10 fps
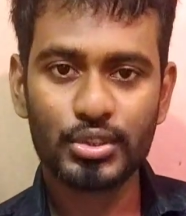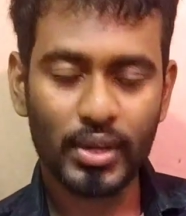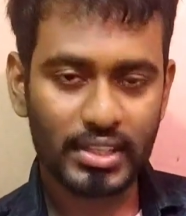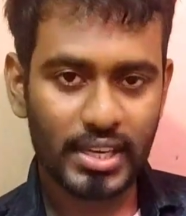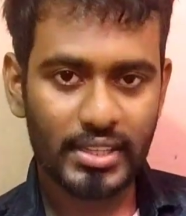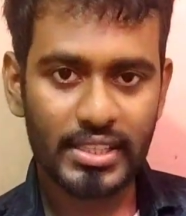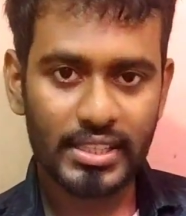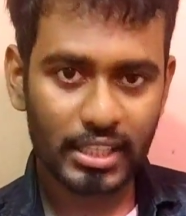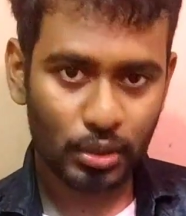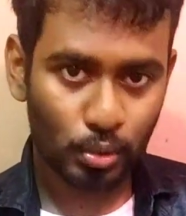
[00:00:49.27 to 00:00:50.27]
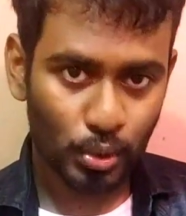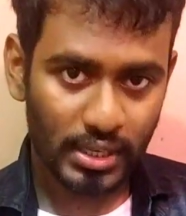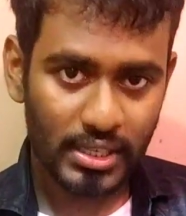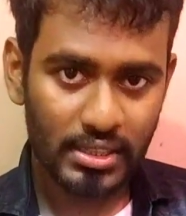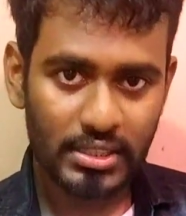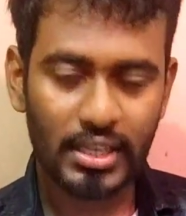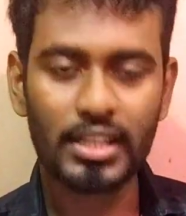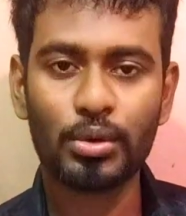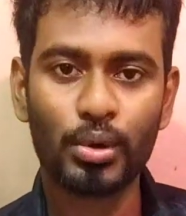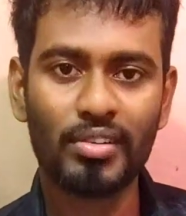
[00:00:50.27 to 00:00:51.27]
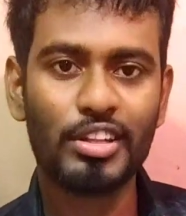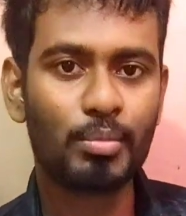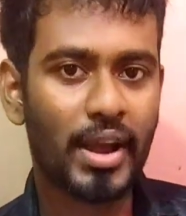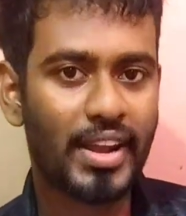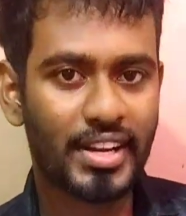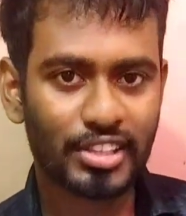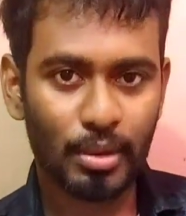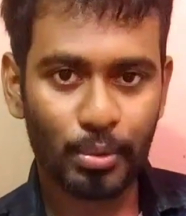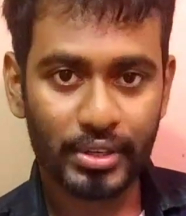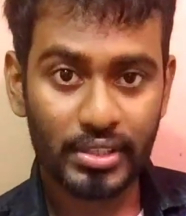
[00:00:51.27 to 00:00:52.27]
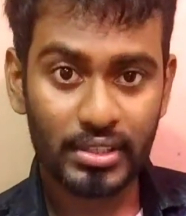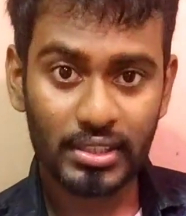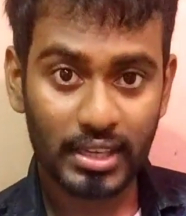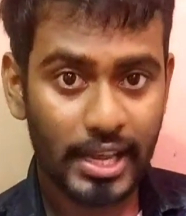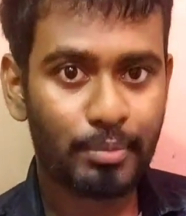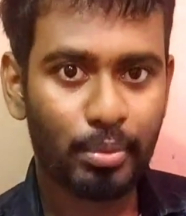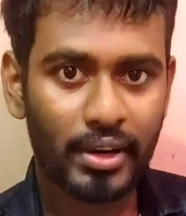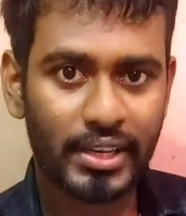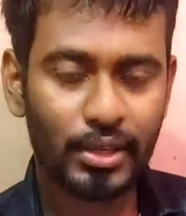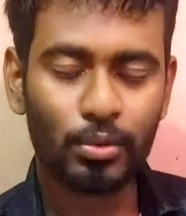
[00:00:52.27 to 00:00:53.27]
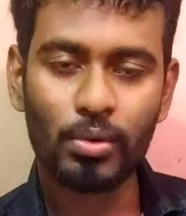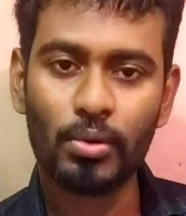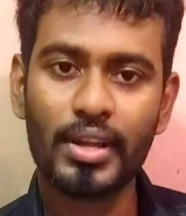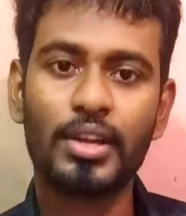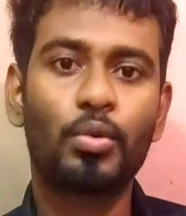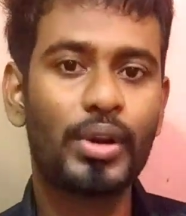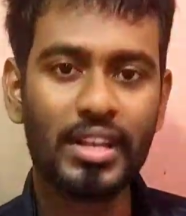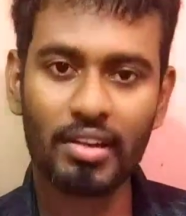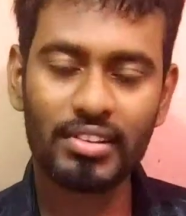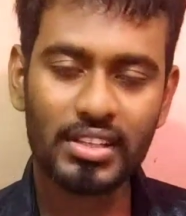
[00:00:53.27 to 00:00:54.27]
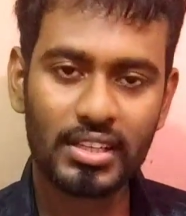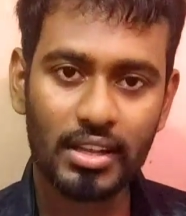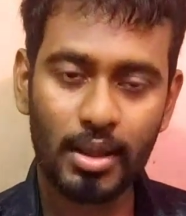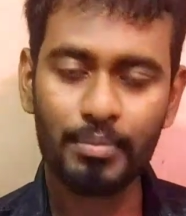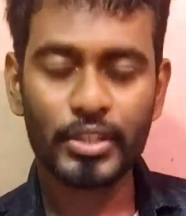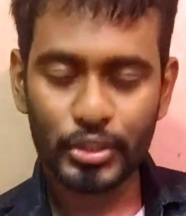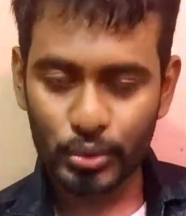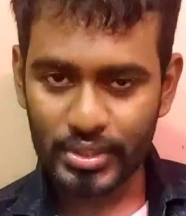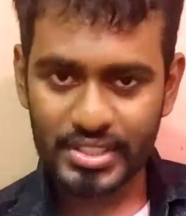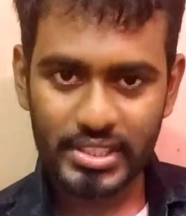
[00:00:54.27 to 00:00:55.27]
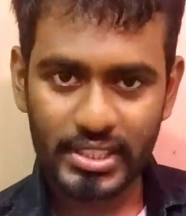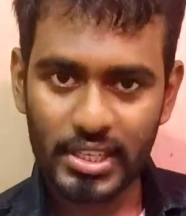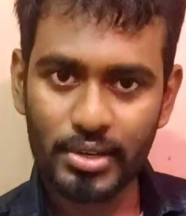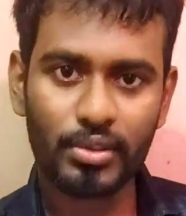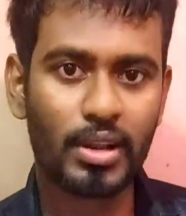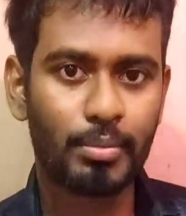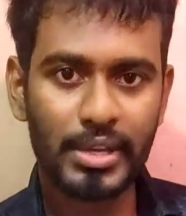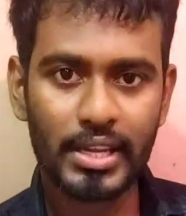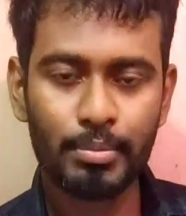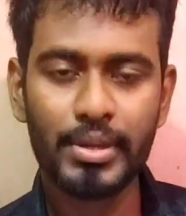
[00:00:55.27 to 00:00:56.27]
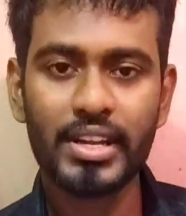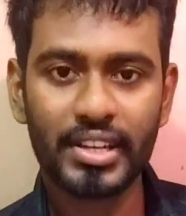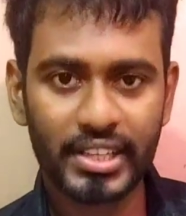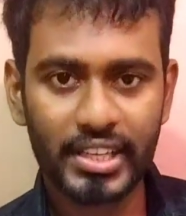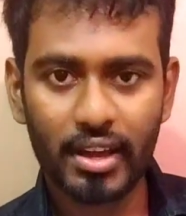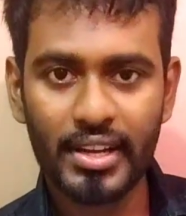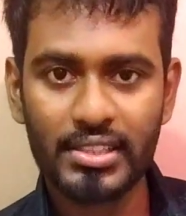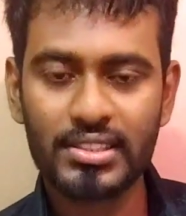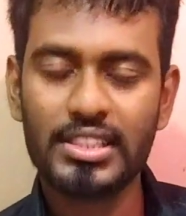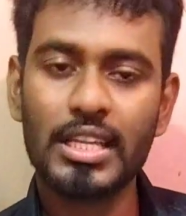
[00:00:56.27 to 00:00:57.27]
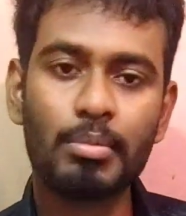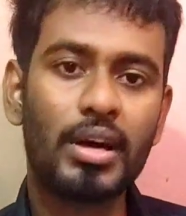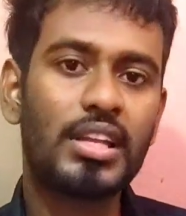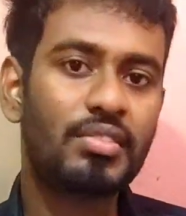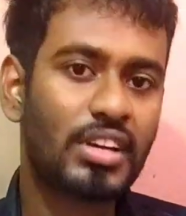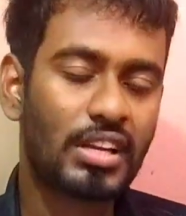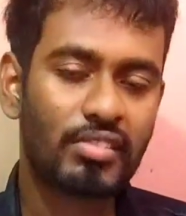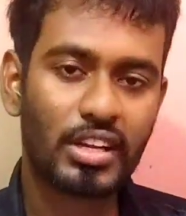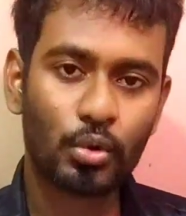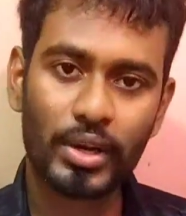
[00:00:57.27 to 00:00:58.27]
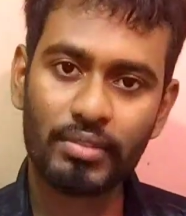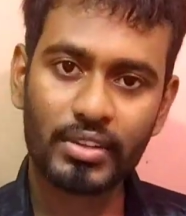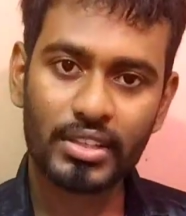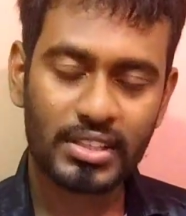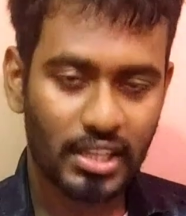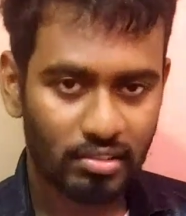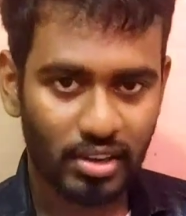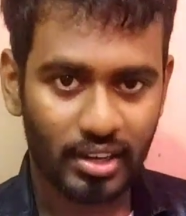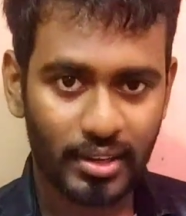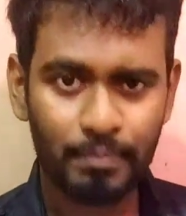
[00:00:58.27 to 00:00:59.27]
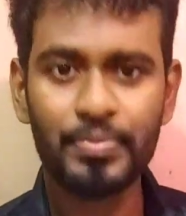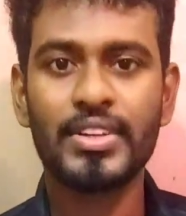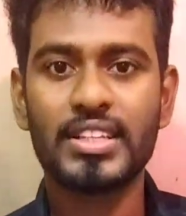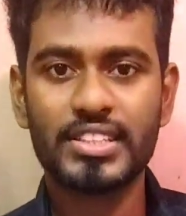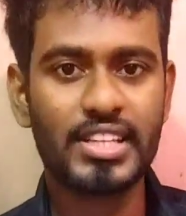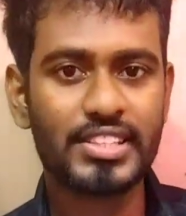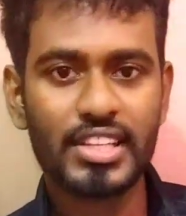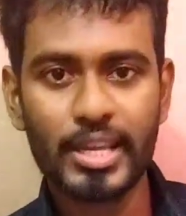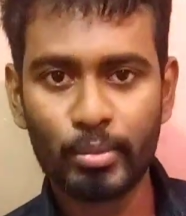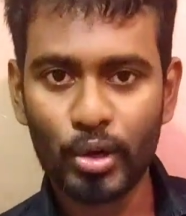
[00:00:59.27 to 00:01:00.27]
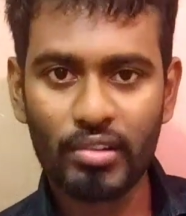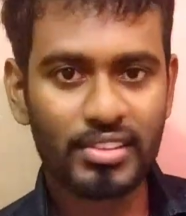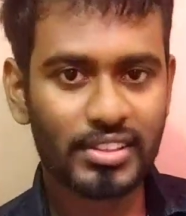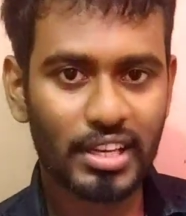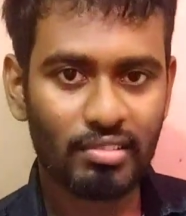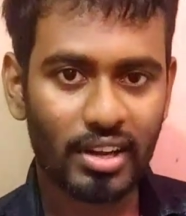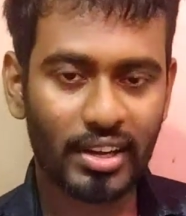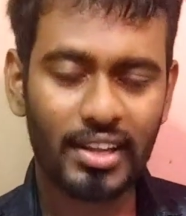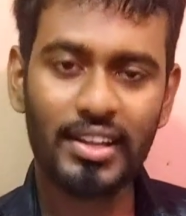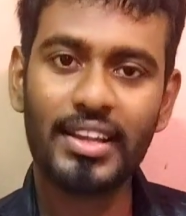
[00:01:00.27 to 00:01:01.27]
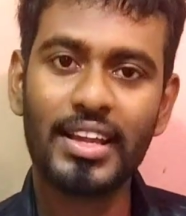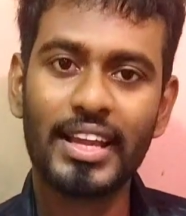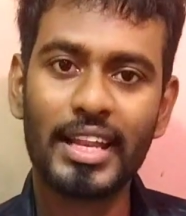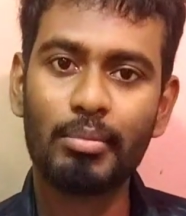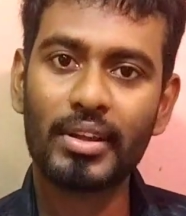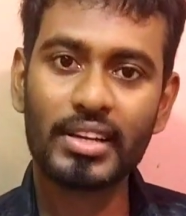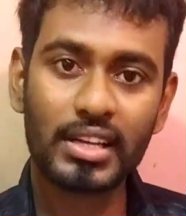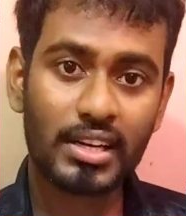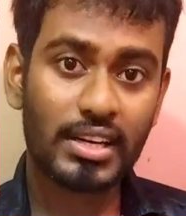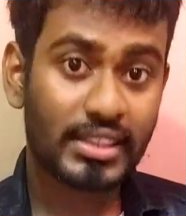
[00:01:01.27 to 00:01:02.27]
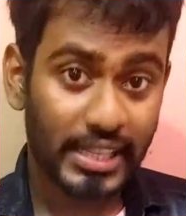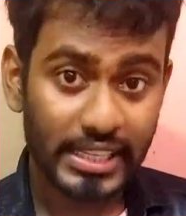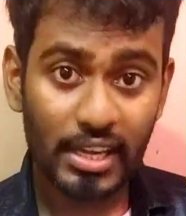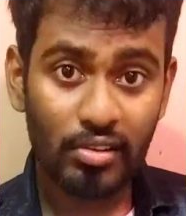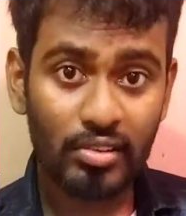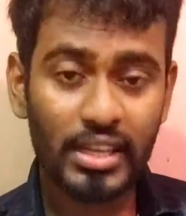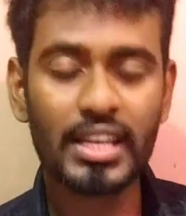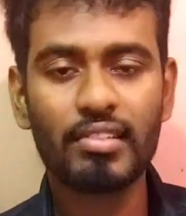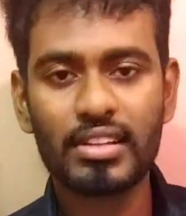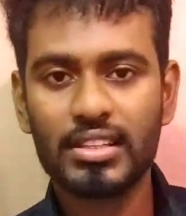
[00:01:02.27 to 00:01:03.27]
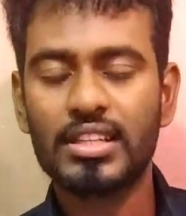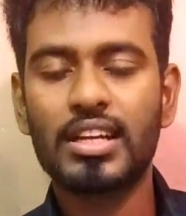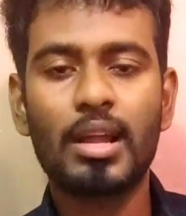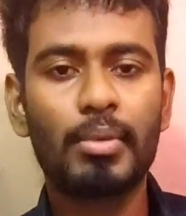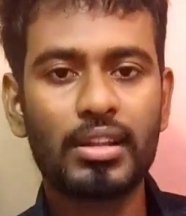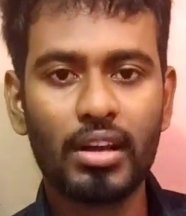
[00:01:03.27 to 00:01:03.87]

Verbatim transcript: ஸோ அதுலேருந்து நீங்கள் அந்த கோடை எடுத்து அந்த கோடை வந்து பைனான்ஸில் போயிட்டு கிளைம் பண்ணி உங்களோட கொயினாக வந்து எடுக்கலாம் யூஎஸ்டிடி இல்லைன்னு சொன்னால் பிஎன்பி டிஆர்எக்ஸ் இதே மாதிரி வேறு வேறு கொயின் வந்து தருவாங்க சின்ன சின்ன அமௌண்ட்டாக வந்து தருவாங்க என்ன மாதிரி எடுக்கிறேன்னு தெரியாதவங்க என்னை வந்து கேட்கலாம்